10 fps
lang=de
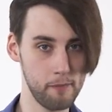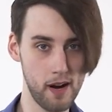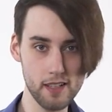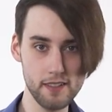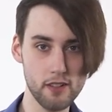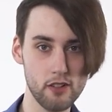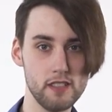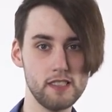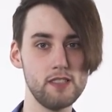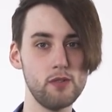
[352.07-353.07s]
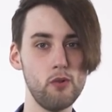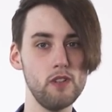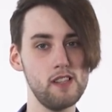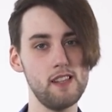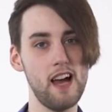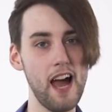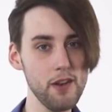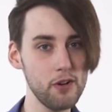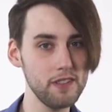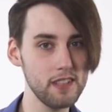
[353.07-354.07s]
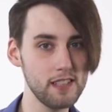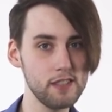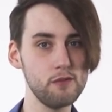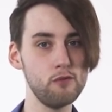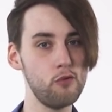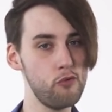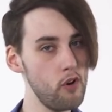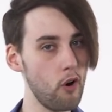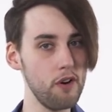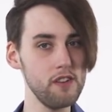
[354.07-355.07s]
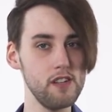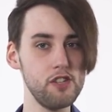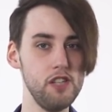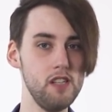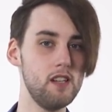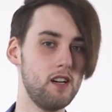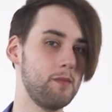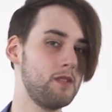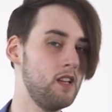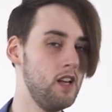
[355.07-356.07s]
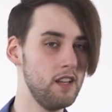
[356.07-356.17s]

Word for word: macht die Kreuze so, dass eindeutig ist, wofür ihr euch entschieden habt.